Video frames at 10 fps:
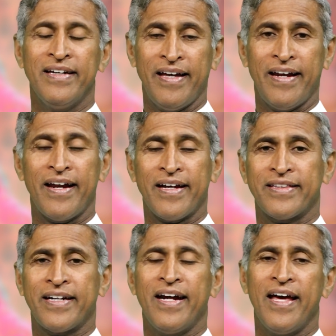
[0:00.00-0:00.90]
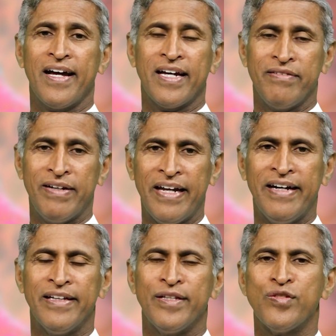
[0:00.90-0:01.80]
ఎర్ర రక్త కణాలే కదా
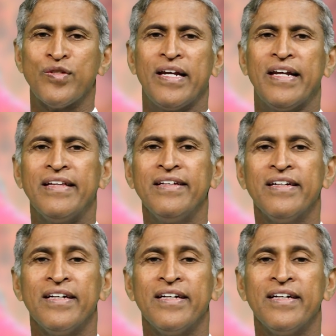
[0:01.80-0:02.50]
వీటన్నిటి తీసుకెళ్ళేది